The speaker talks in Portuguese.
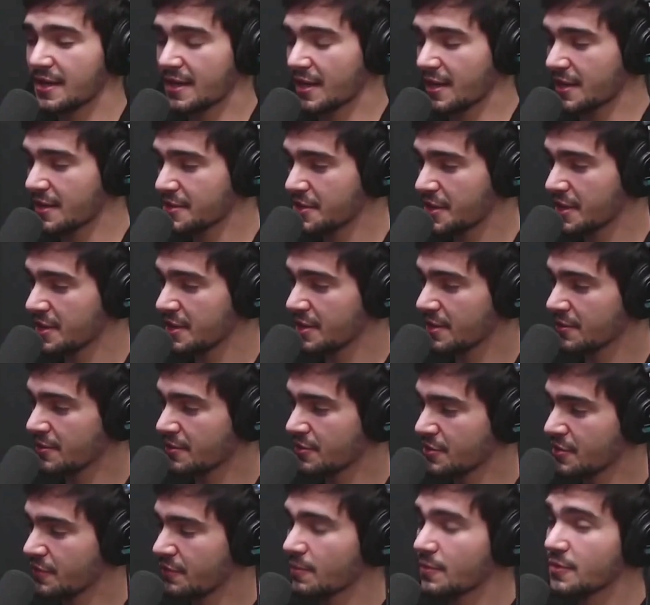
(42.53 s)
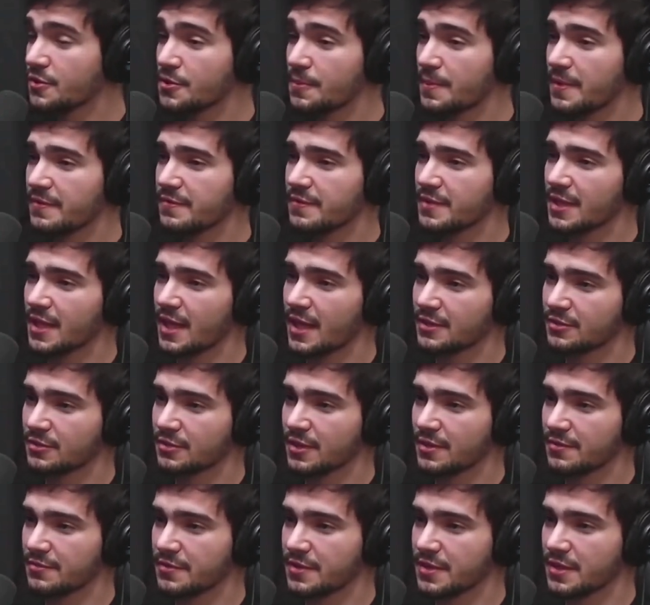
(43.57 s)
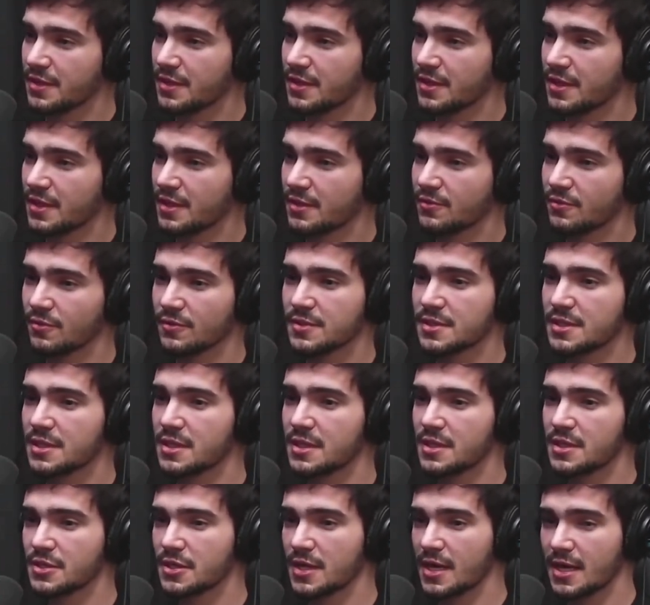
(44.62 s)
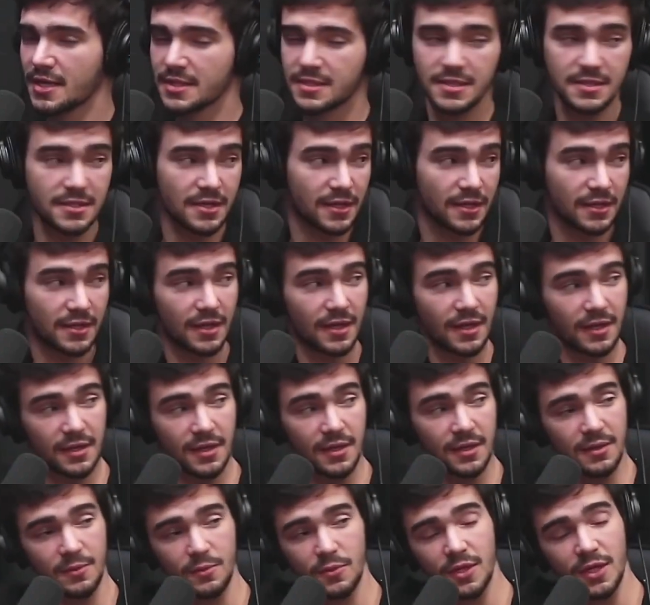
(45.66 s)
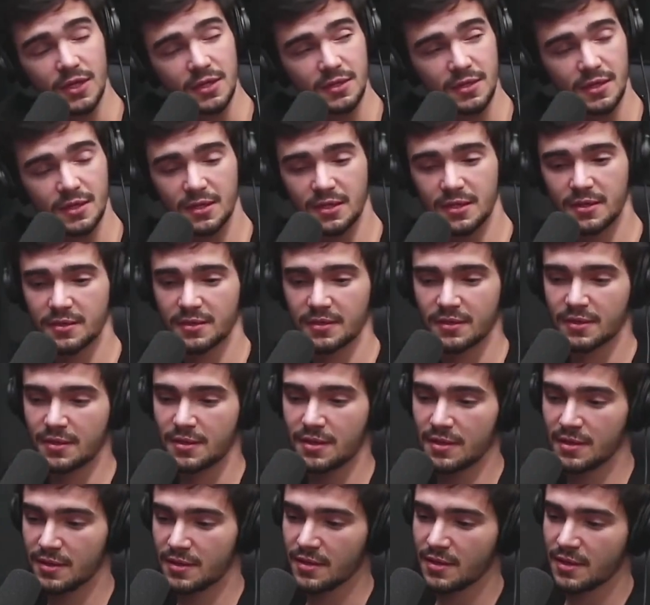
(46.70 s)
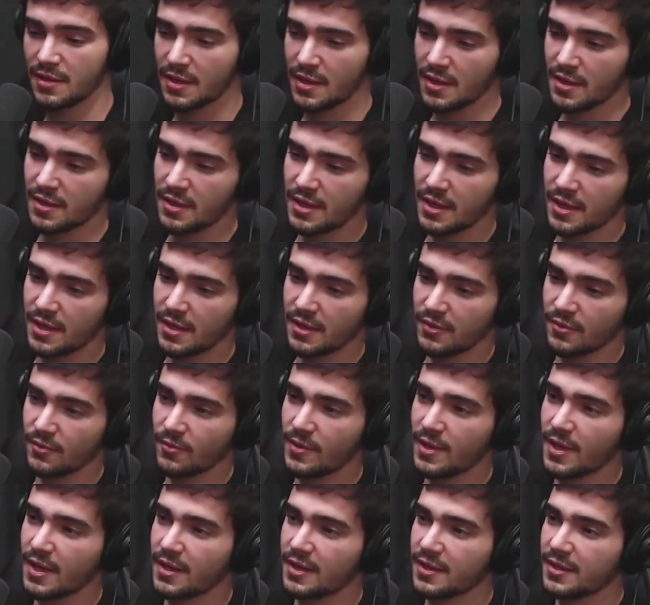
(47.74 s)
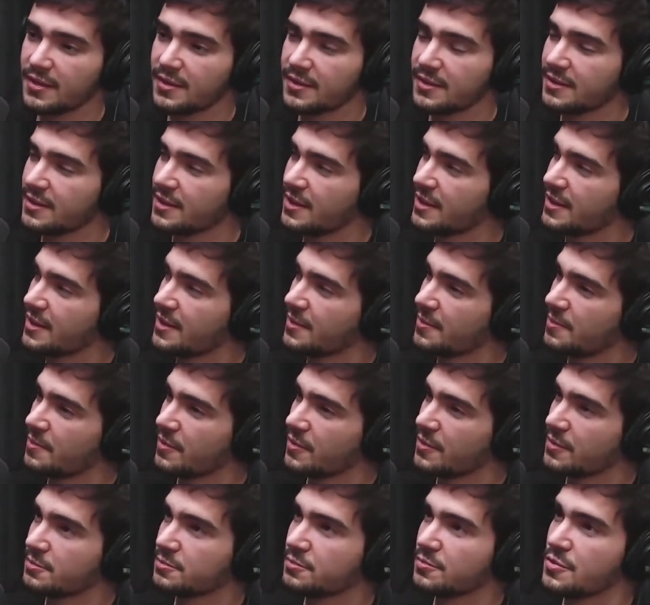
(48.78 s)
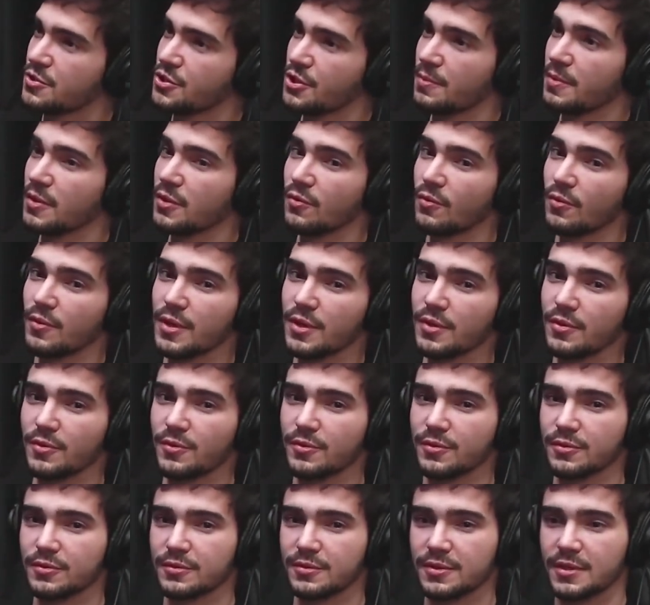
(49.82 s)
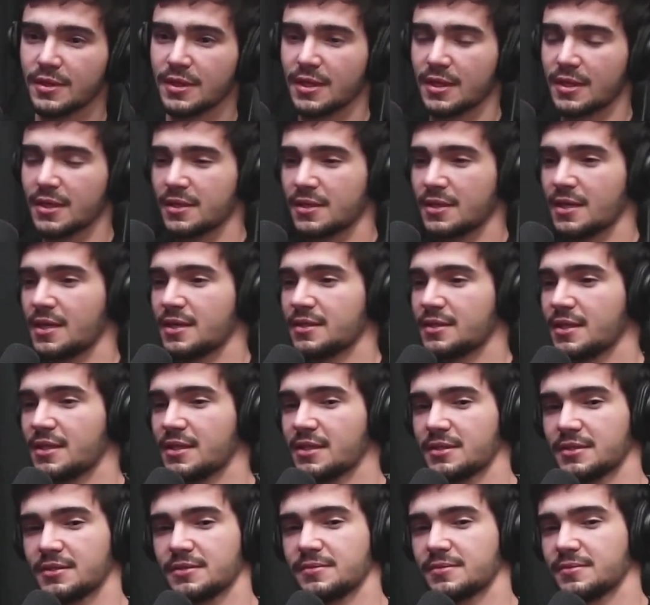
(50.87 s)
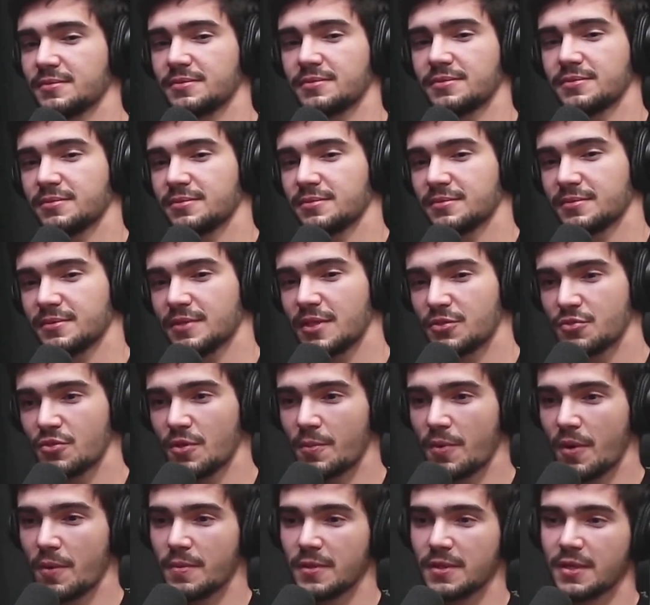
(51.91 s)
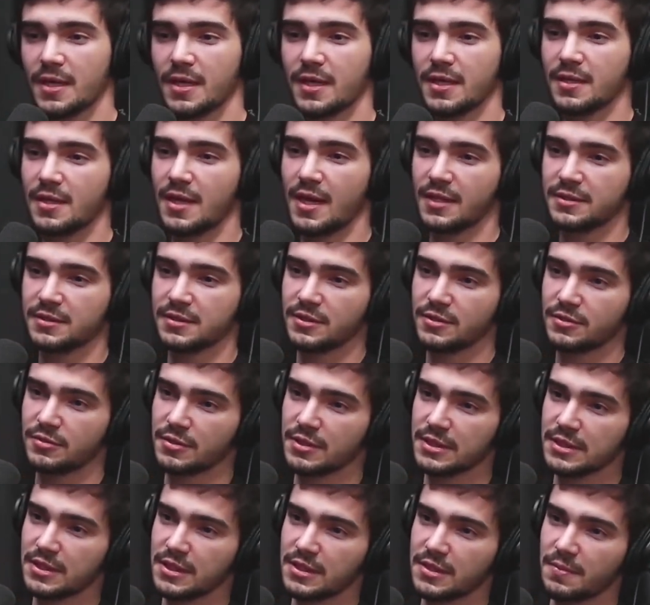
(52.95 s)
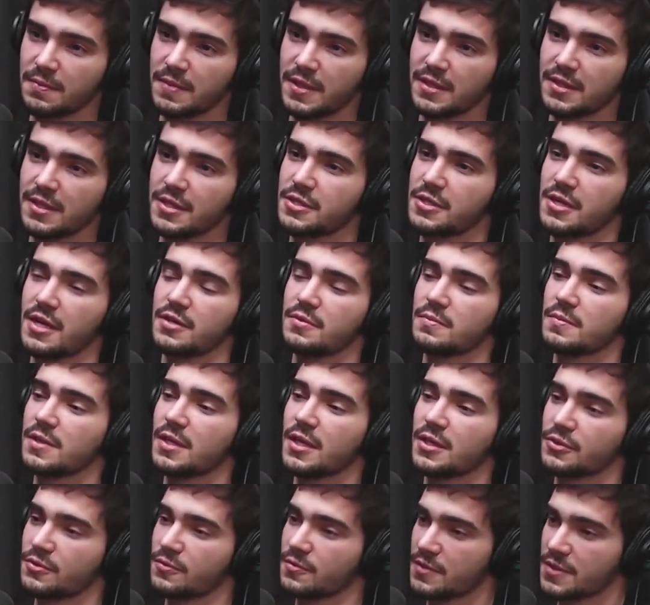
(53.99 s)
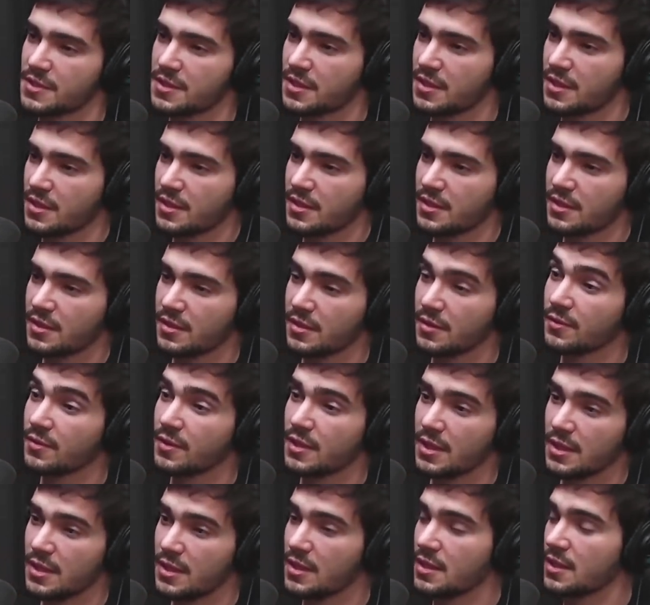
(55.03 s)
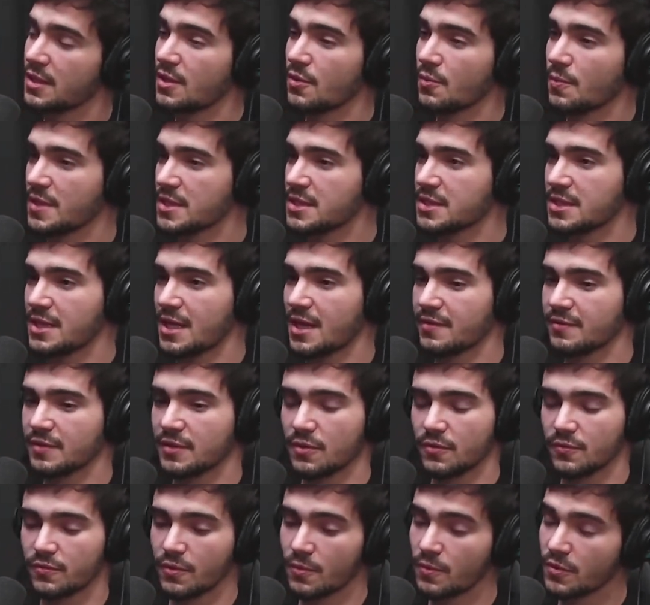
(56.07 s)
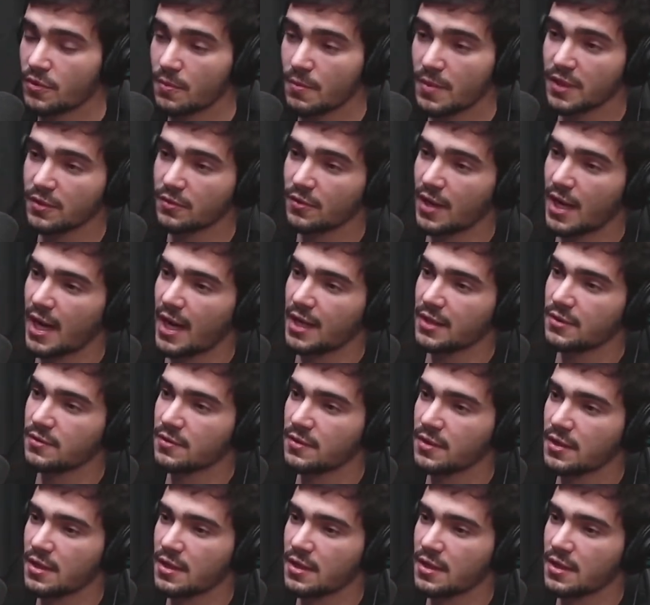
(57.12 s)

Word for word: cara, acho que eu, eu, tive muitos privilégios na vida, né? E todos eles, graças à, àquela mulher que tá ali, que é, nunca é, pô, diminuiu da, da da sua própria integridade, da sua essência, para deixar de me dar as coisas que, que eu queria, que eu precisava. Então, fui muito bem educado,